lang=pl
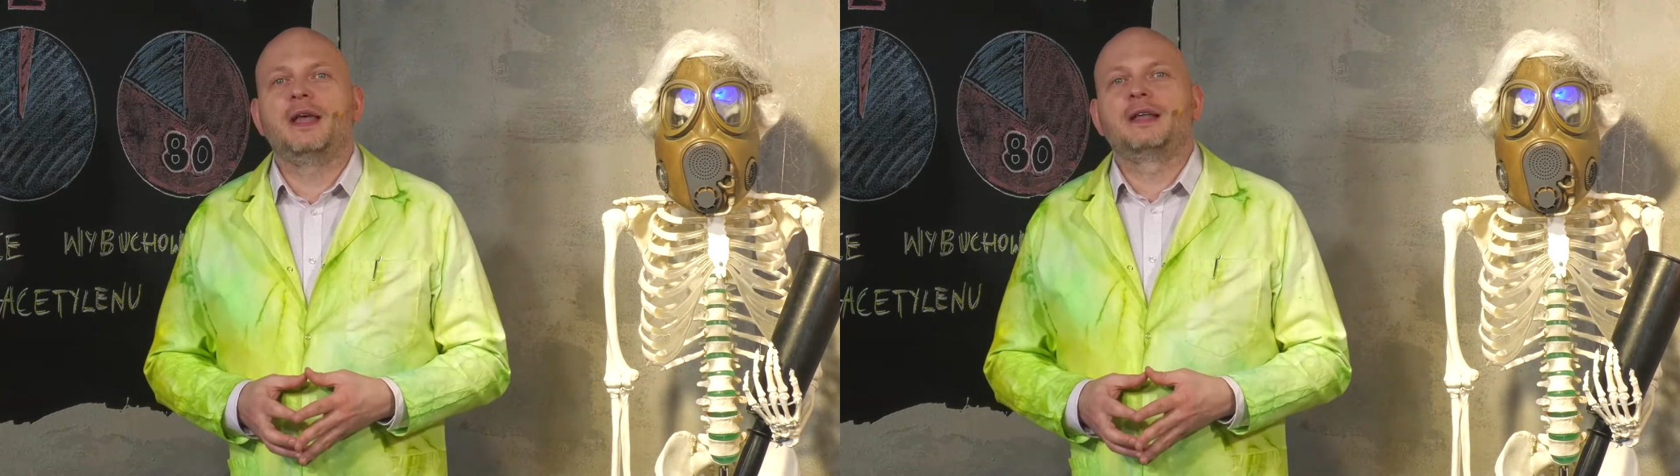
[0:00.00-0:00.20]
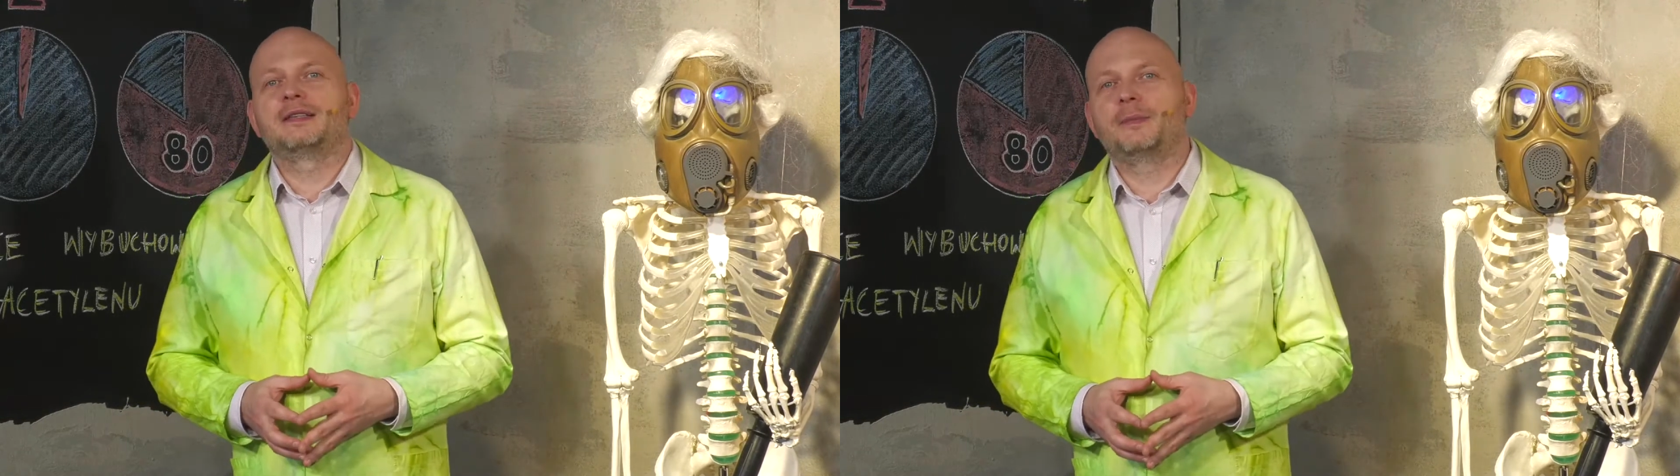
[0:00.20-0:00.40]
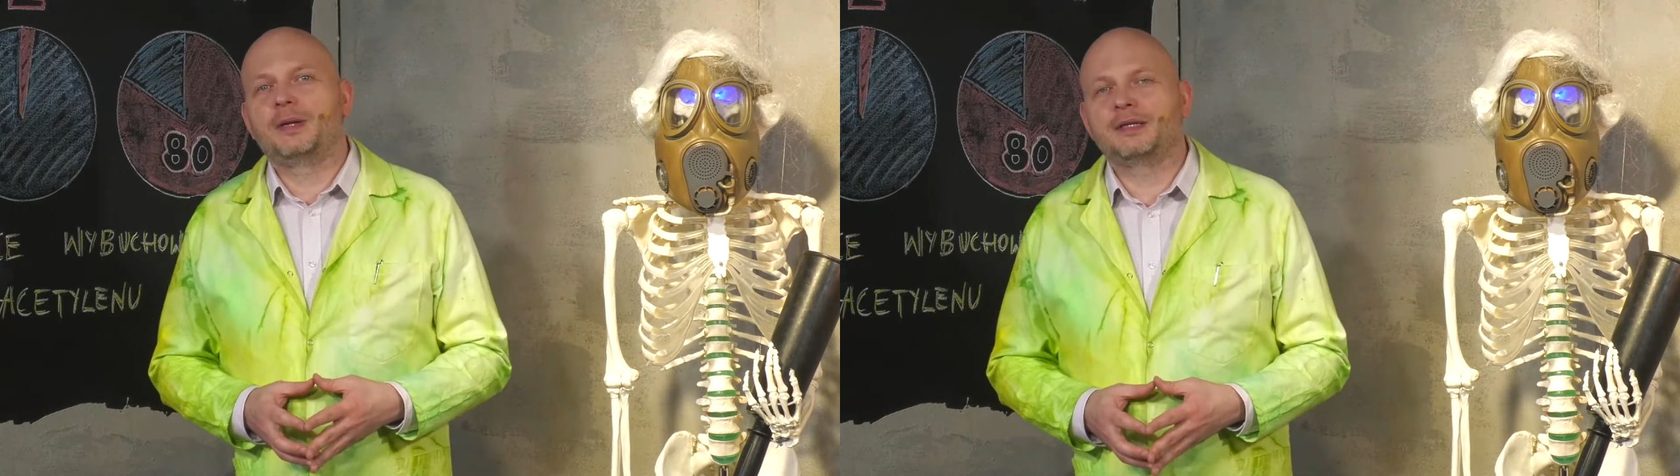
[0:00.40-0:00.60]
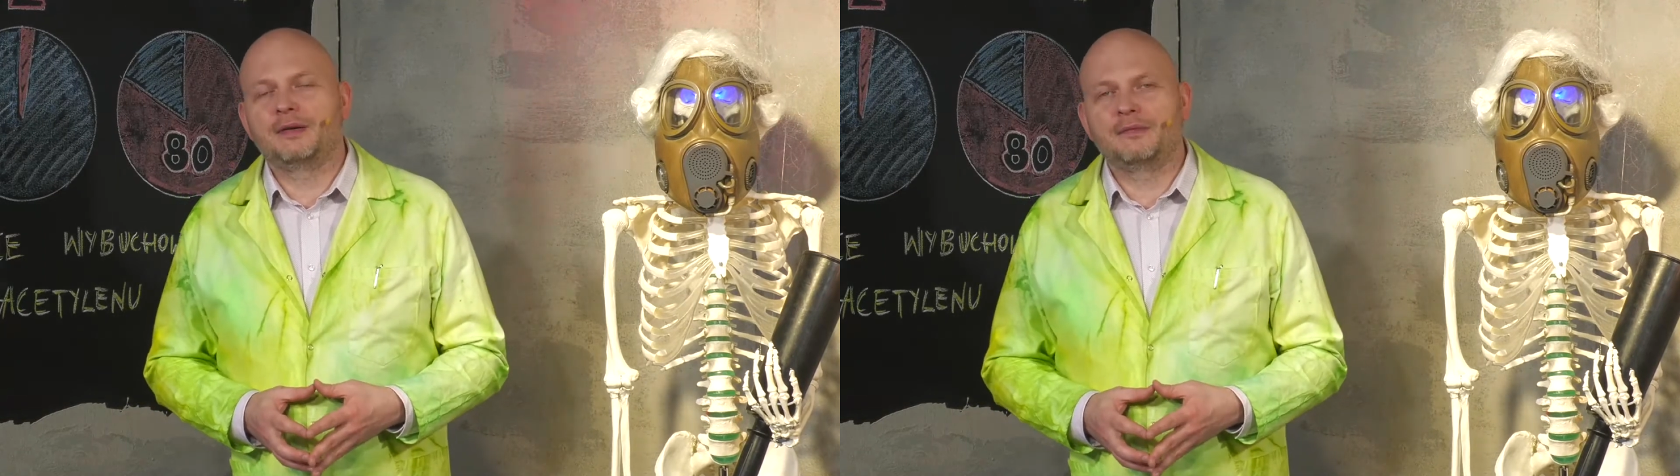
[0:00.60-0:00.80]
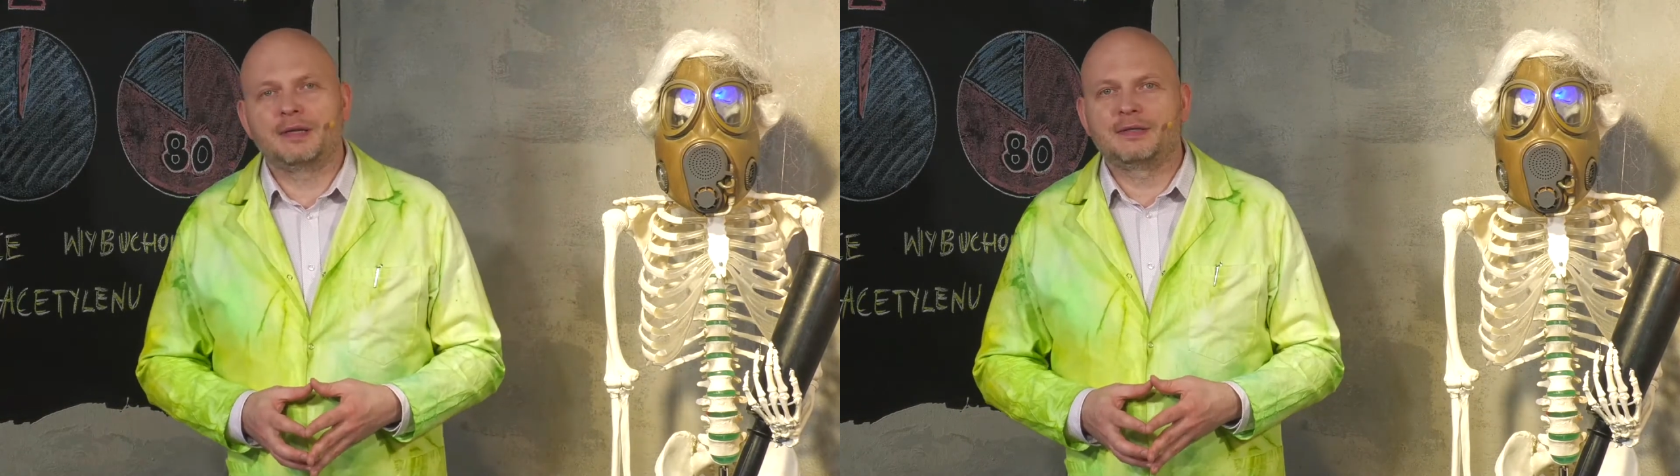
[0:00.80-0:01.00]

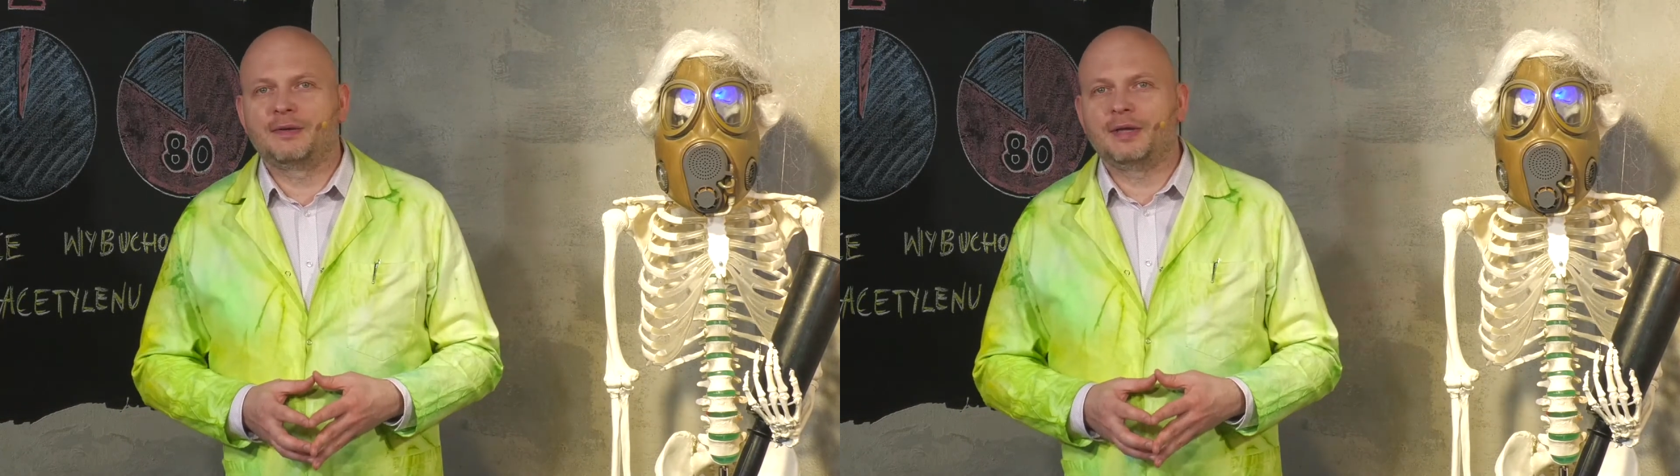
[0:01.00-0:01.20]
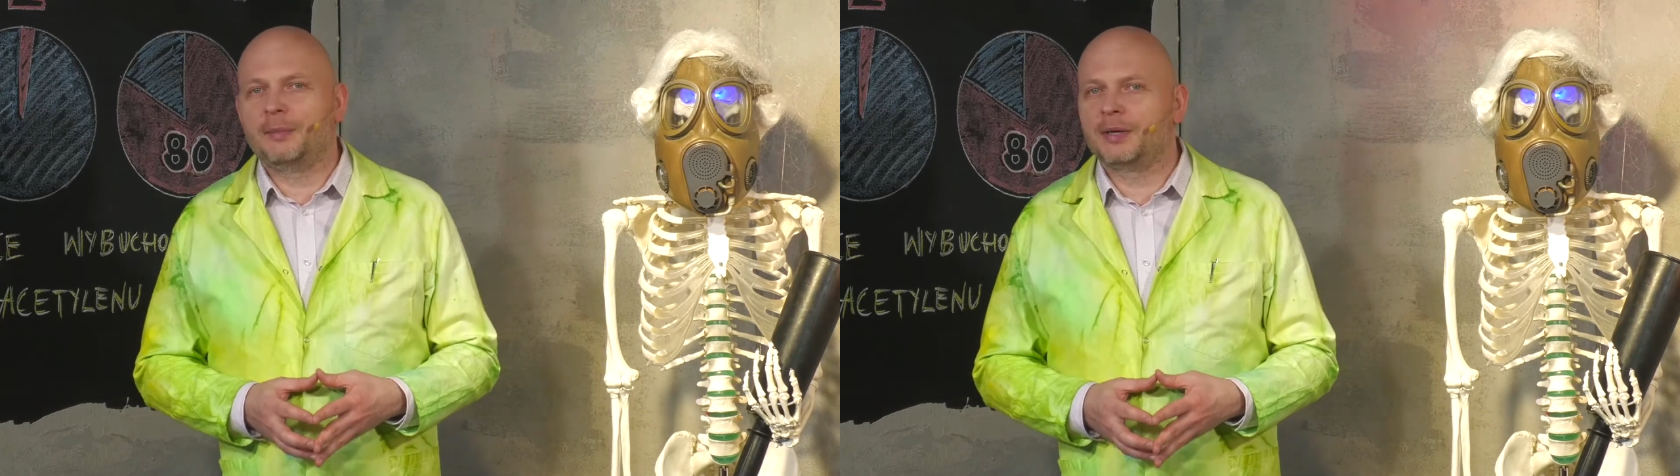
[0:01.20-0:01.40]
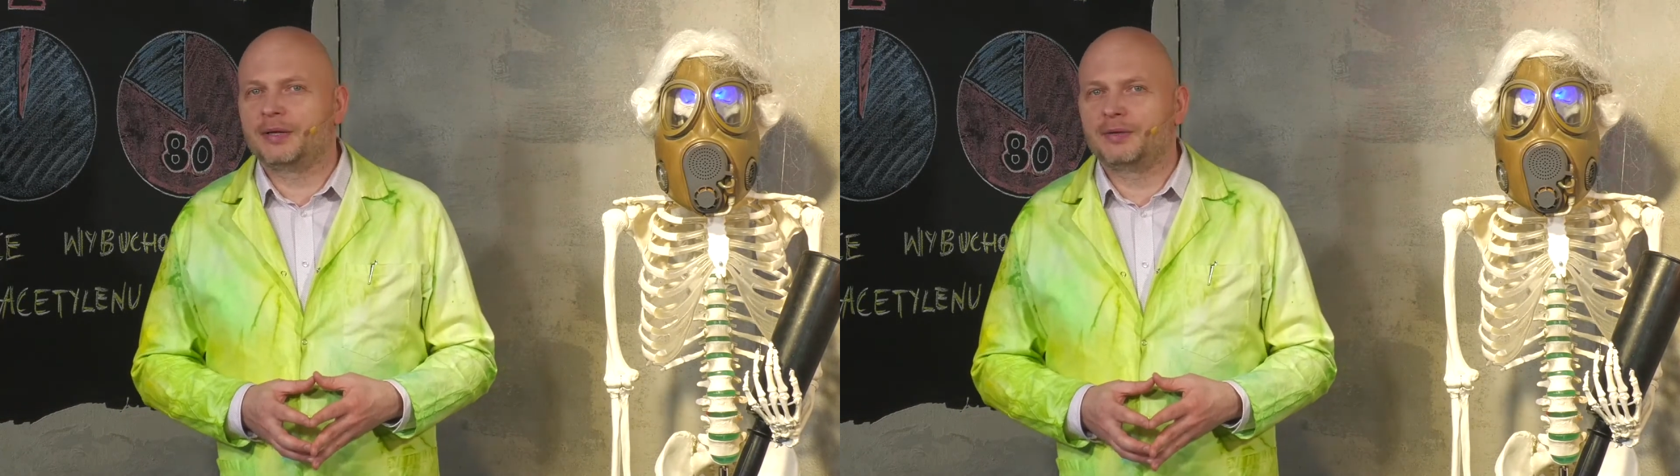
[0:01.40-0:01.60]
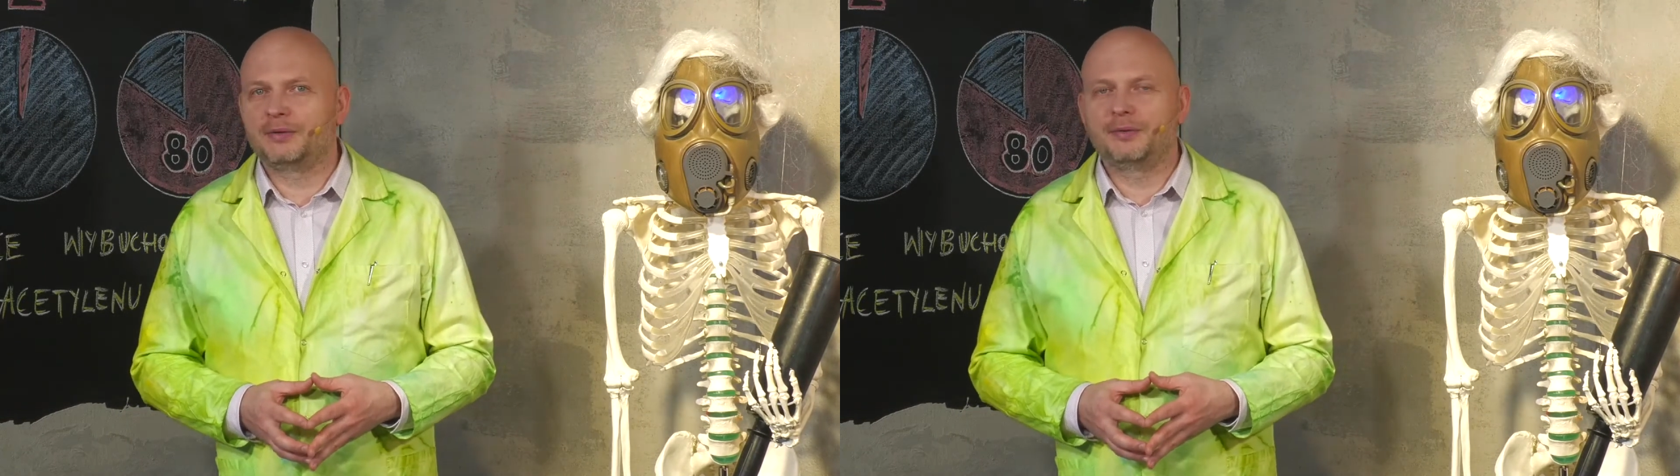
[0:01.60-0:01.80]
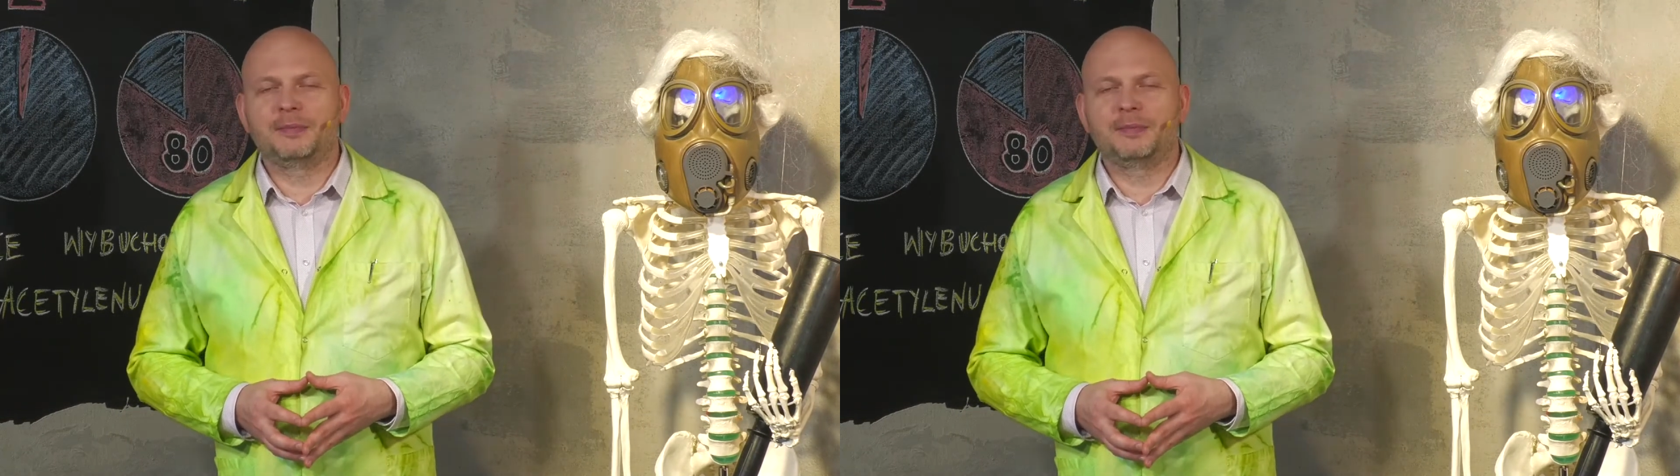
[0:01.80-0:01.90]
zapraszam Was do Laboratorium